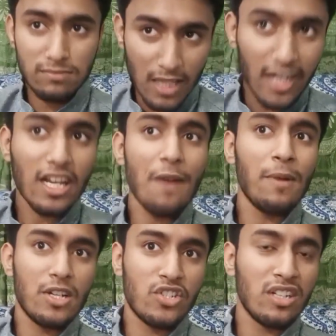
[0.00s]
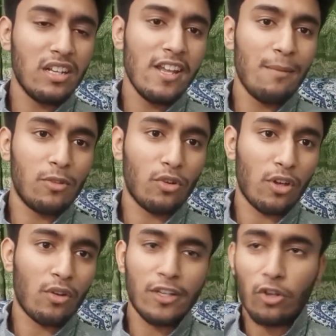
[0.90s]
सारे काम अर्जेंटली हम लोगों
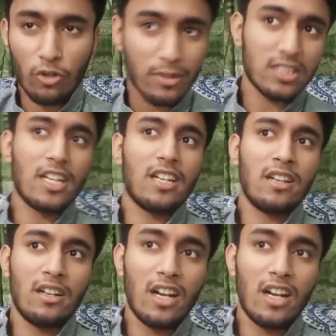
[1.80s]
के हो रहे हैं डॉक्यूमेंट सारे